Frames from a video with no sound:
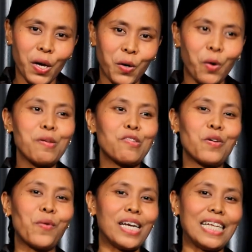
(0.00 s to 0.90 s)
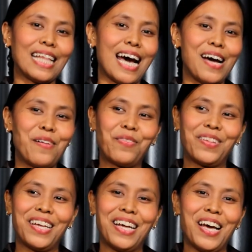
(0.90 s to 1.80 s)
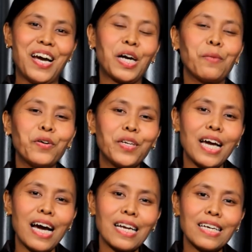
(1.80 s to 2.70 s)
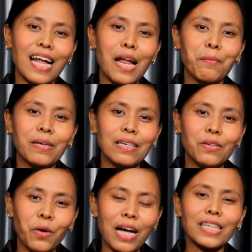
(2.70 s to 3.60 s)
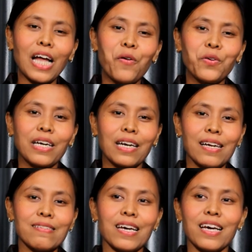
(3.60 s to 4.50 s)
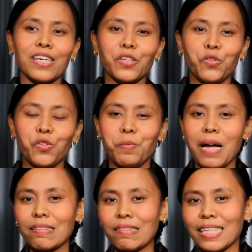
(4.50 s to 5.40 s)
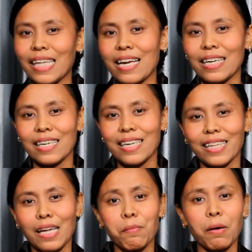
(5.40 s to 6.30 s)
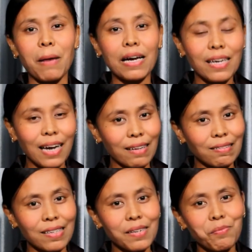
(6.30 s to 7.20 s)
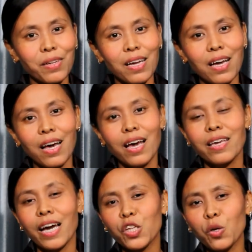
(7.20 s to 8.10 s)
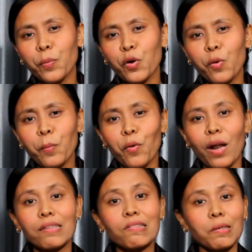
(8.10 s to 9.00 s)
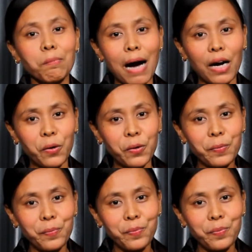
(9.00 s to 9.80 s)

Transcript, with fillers: Komisi Wanita. Kemudian dalam ulang tahun gereja yang ke-17 kita ada kegiatan berbagi kasih yaitu pengumpulan sembako.